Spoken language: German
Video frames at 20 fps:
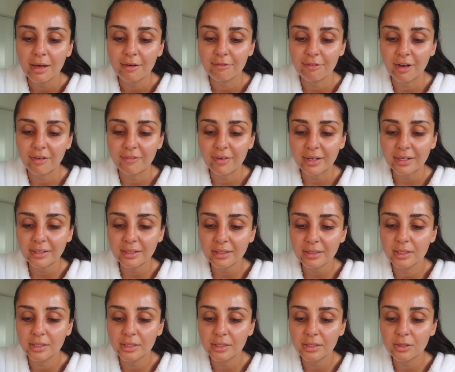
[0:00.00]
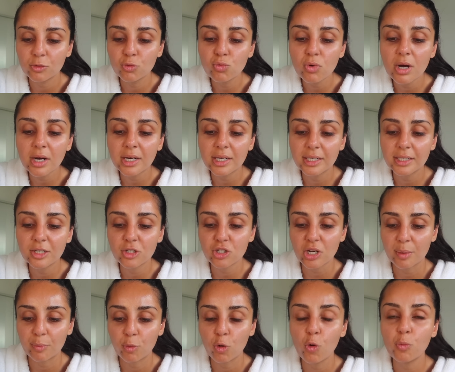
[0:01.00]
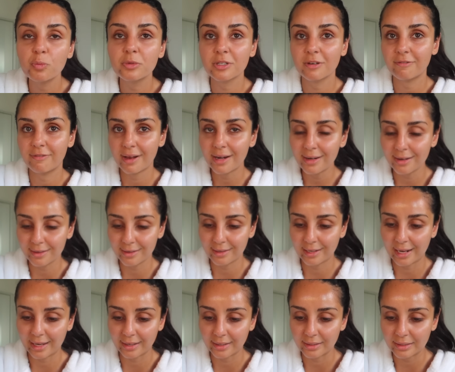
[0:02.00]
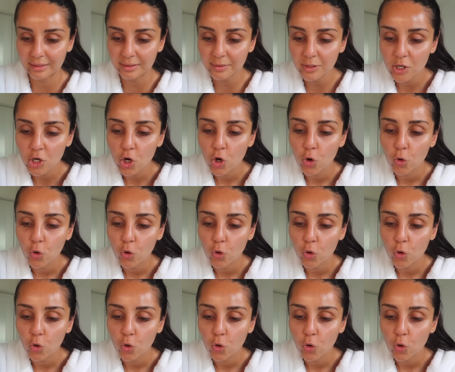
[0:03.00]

Verwendet nur klinisch erprobte Wellenlängen,